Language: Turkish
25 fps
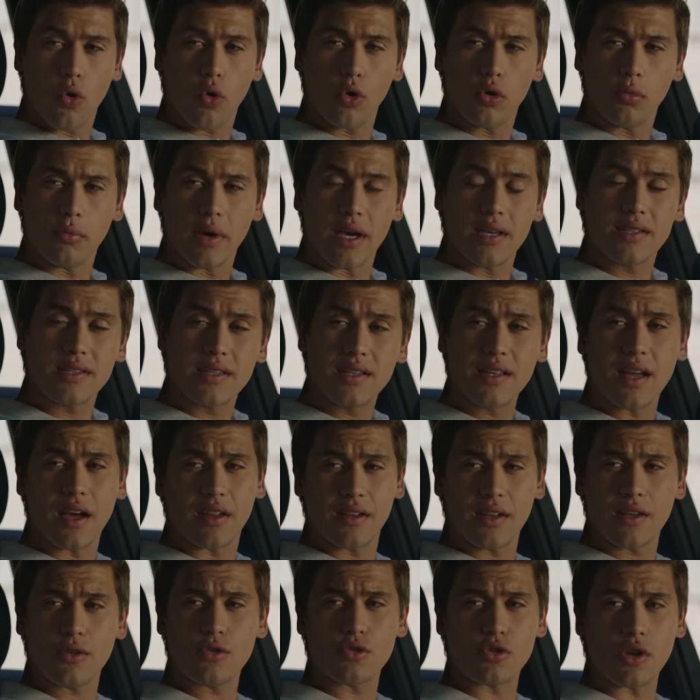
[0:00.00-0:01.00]
Oğlum
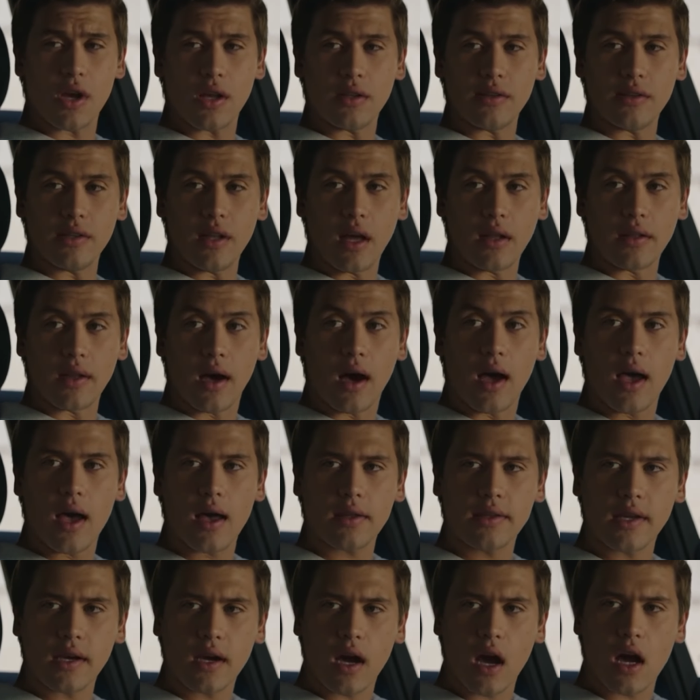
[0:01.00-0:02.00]
eskiden ne güzeldi lan.
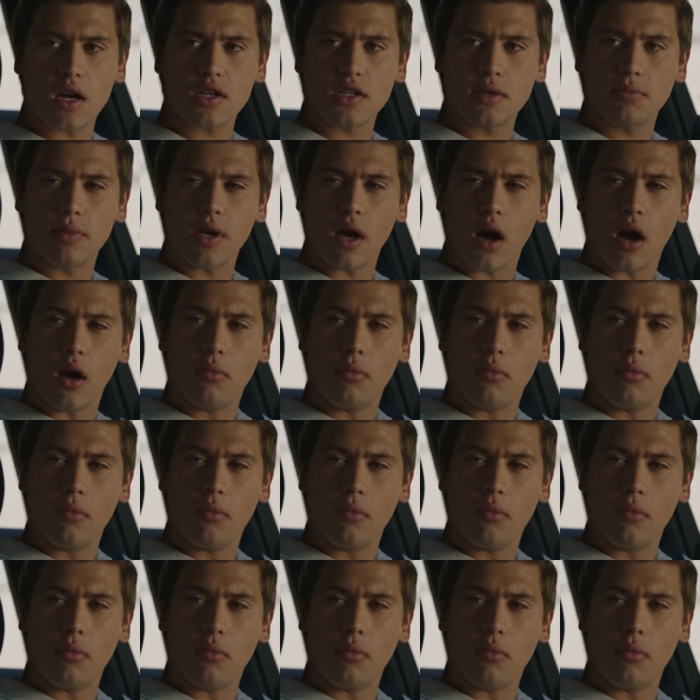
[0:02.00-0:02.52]
Hayata karşı bir